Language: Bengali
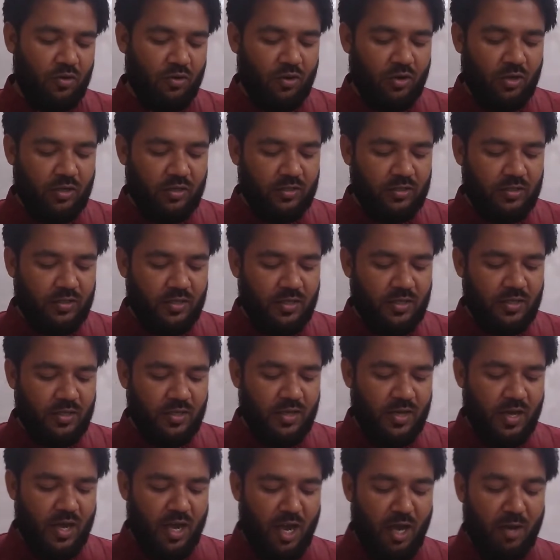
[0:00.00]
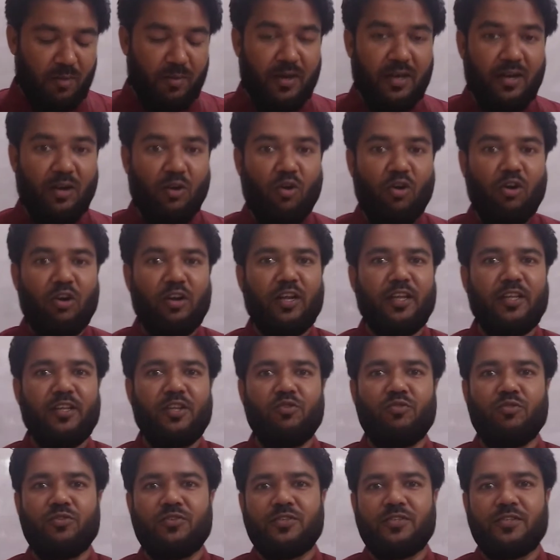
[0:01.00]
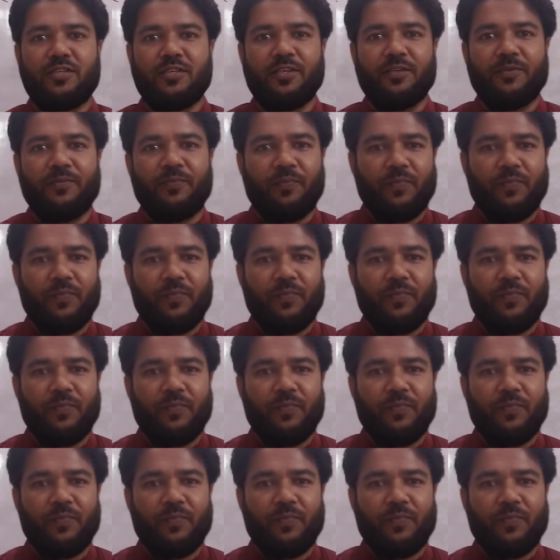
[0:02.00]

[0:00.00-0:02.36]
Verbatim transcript: রক্তে আমার অনাদি অস্থি